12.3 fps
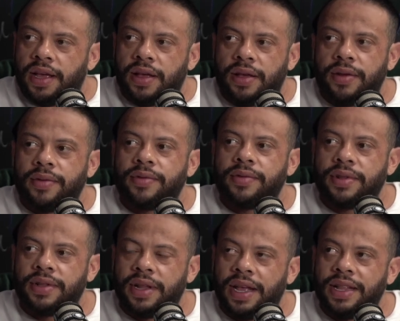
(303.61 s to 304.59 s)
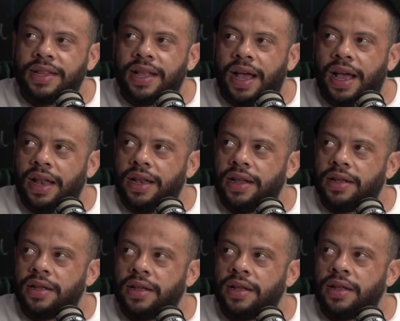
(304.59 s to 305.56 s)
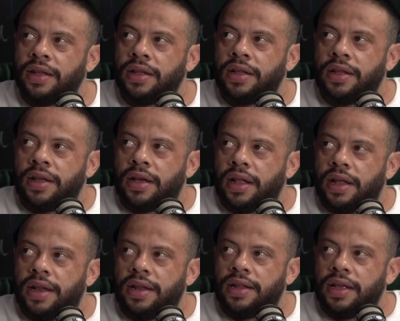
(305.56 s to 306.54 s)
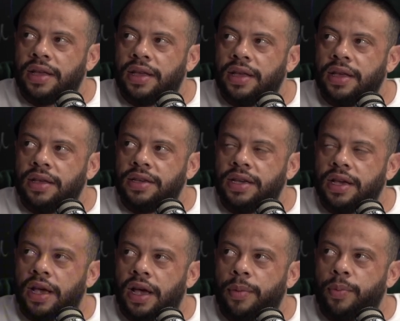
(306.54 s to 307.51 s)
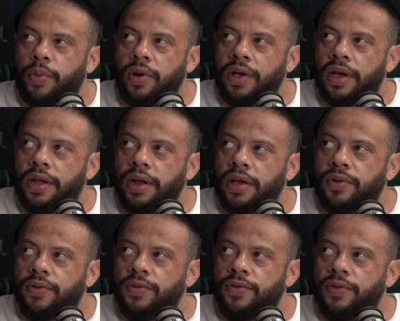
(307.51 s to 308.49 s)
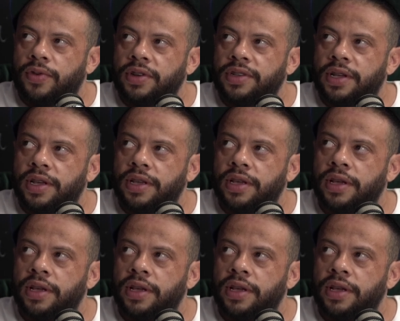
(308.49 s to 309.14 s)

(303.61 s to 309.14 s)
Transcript: Na Itália. Na Itália. A galera tem que chegar apoiando aí com força aí.